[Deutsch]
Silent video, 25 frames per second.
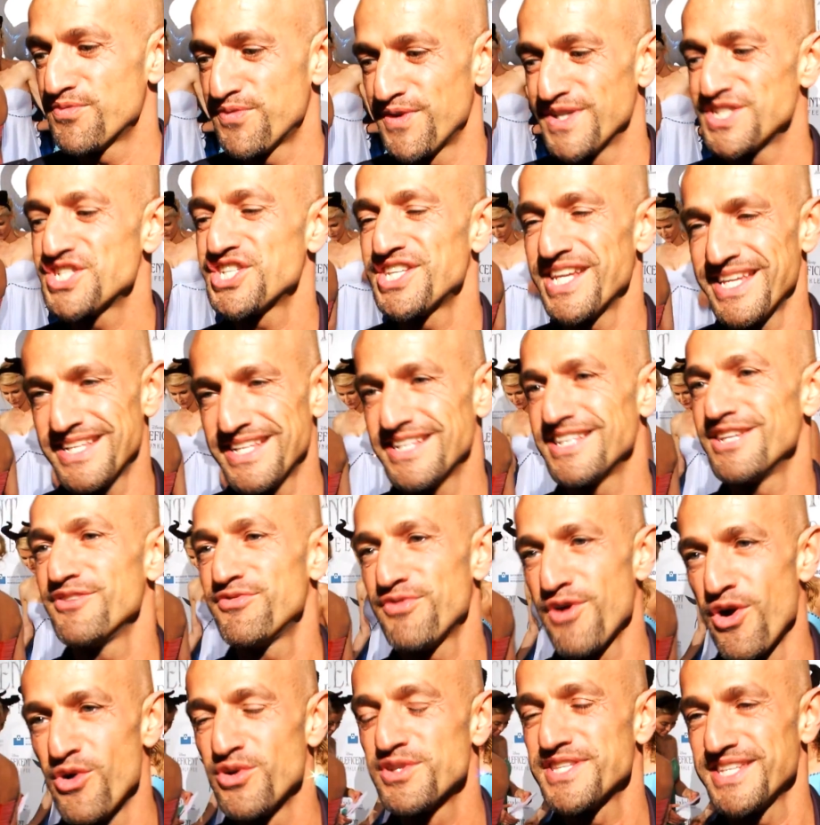verstecken die
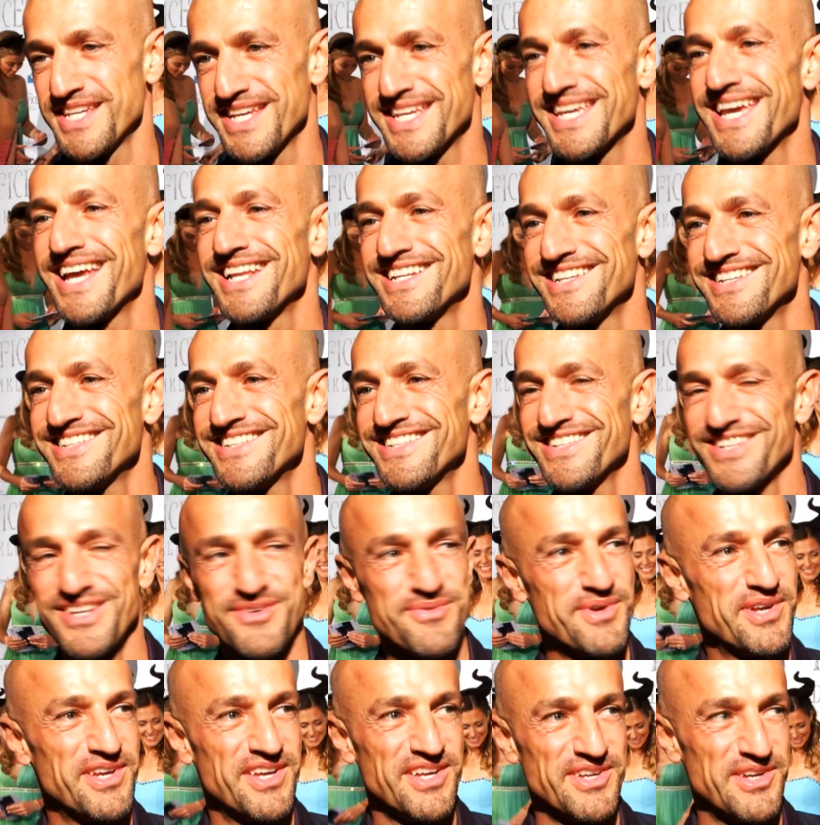Frauen sehr gerne,
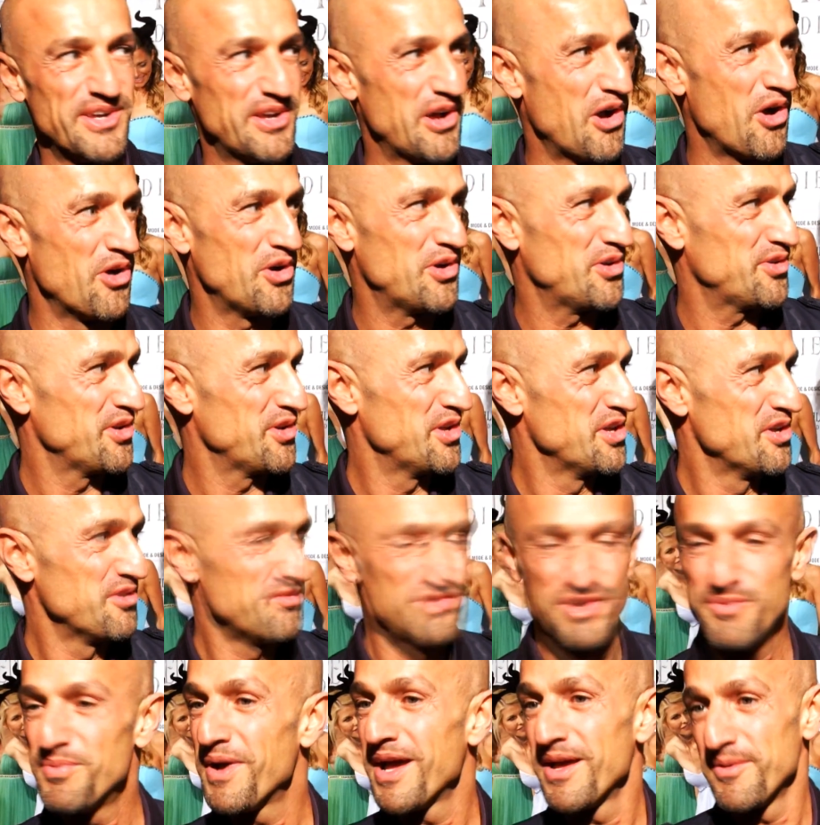
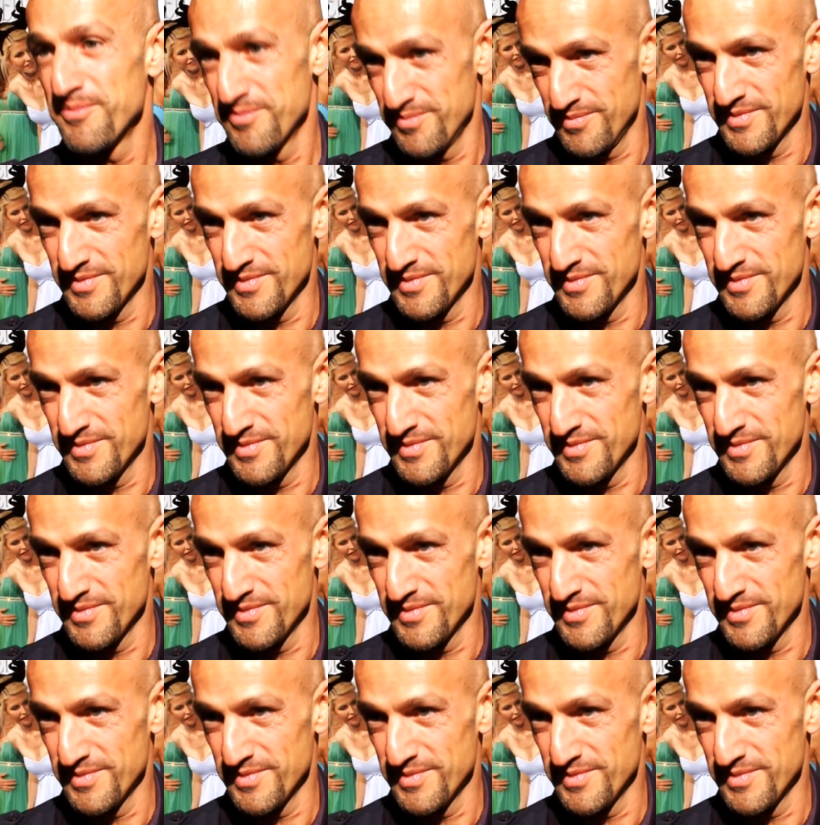auch wie beim